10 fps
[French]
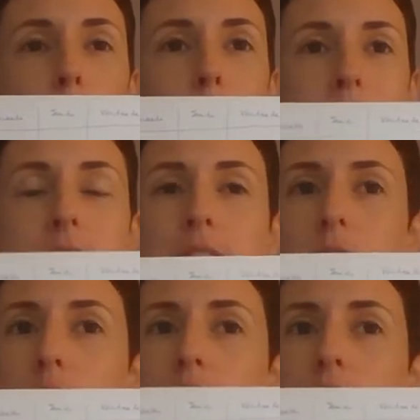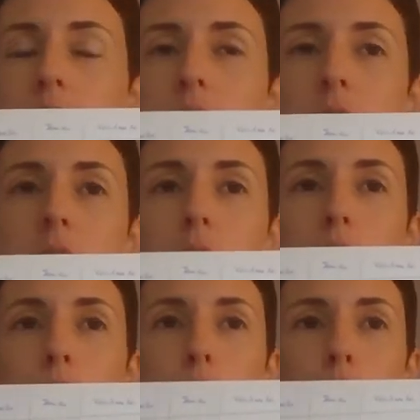persistantes et
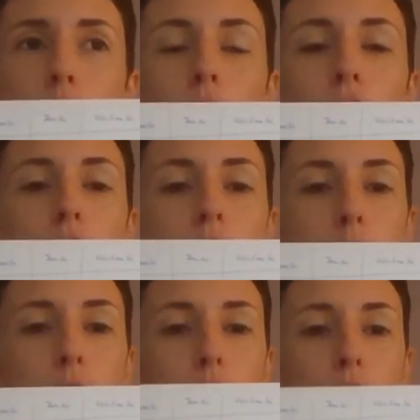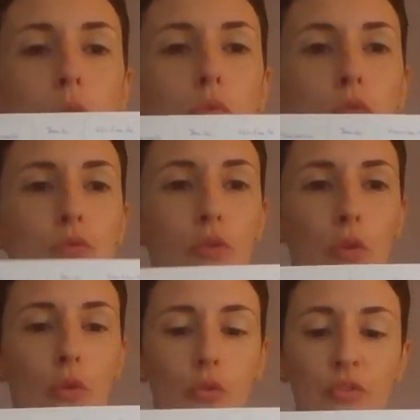euh, rentrent vraiment dans l'emploi du
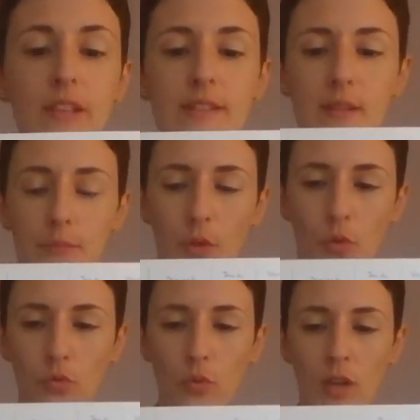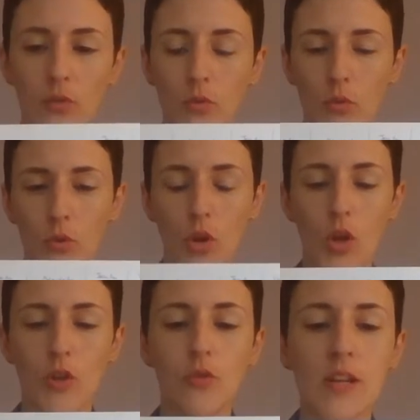temps euh, fixe, en tout cas de,
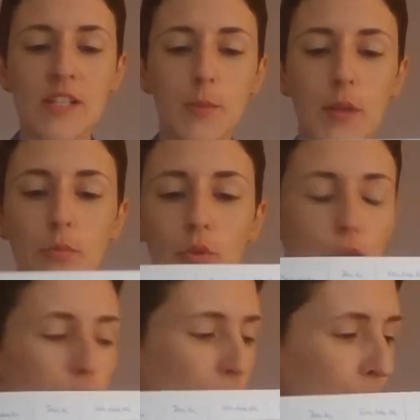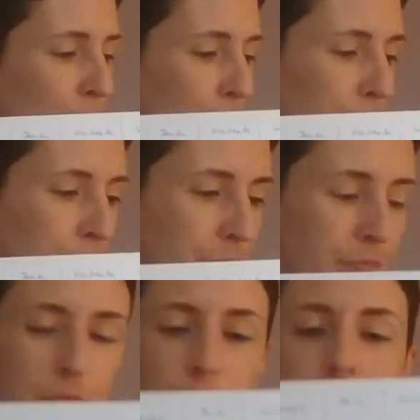la semaine pour votre enfant.
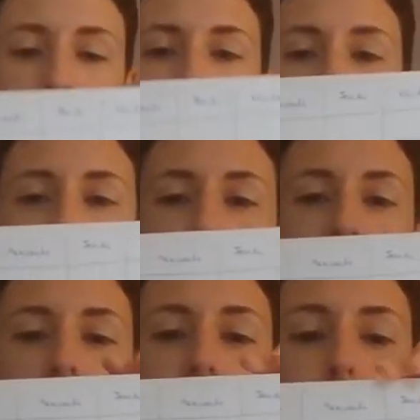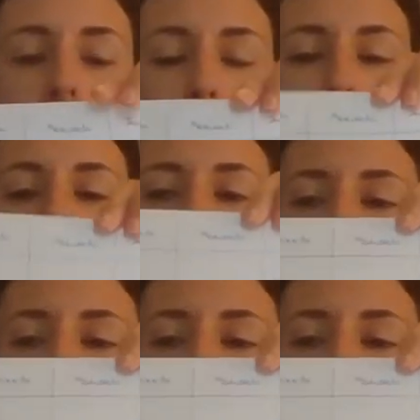Et ça va vous permettre, en